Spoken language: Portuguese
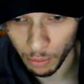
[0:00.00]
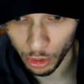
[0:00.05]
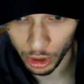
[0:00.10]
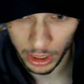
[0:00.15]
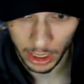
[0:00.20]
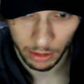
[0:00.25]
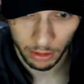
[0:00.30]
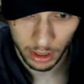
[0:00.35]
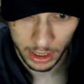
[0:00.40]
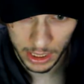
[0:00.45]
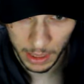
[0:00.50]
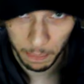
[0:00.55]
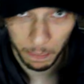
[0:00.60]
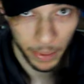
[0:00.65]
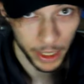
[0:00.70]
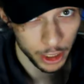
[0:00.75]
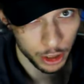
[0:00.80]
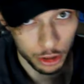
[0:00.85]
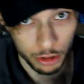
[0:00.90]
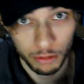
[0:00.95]
muita coisa
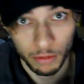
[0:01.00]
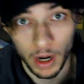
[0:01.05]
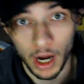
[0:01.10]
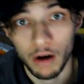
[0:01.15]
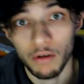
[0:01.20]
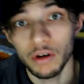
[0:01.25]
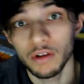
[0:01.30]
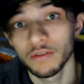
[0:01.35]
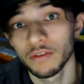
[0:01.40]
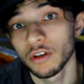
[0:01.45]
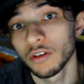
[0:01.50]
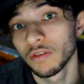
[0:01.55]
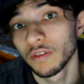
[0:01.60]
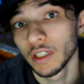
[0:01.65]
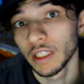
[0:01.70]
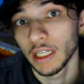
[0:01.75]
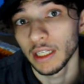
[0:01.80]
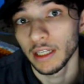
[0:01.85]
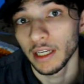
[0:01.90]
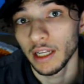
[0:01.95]
pessoal
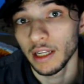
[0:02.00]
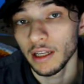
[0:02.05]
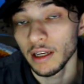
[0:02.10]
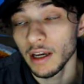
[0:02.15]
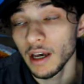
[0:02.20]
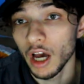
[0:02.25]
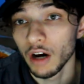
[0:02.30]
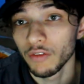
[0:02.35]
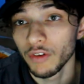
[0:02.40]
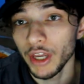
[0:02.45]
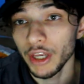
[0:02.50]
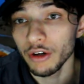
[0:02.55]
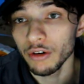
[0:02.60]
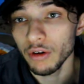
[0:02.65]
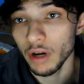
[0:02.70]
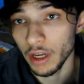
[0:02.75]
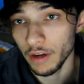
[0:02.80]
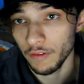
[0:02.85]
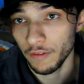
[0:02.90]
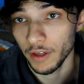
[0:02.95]
envolvida nele, eu venho
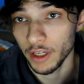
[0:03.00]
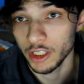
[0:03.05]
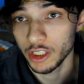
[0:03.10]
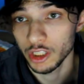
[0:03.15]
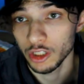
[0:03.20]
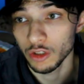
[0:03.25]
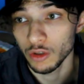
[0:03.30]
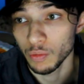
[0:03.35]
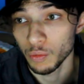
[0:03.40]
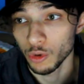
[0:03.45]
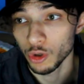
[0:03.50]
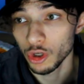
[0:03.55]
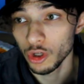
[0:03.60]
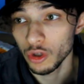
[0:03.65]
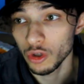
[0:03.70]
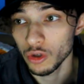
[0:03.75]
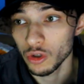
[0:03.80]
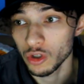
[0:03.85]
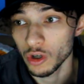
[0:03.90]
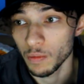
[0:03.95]
refletindo
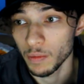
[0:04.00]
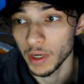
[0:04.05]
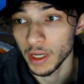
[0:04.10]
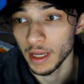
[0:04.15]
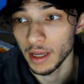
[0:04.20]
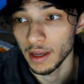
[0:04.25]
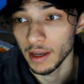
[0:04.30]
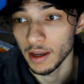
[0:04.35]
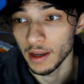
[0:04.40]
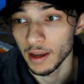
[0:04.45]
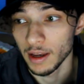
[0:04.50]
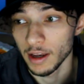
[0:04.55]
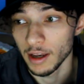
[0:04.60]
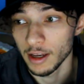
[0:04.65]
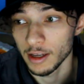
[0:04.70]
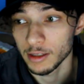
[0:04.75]
muito sobre,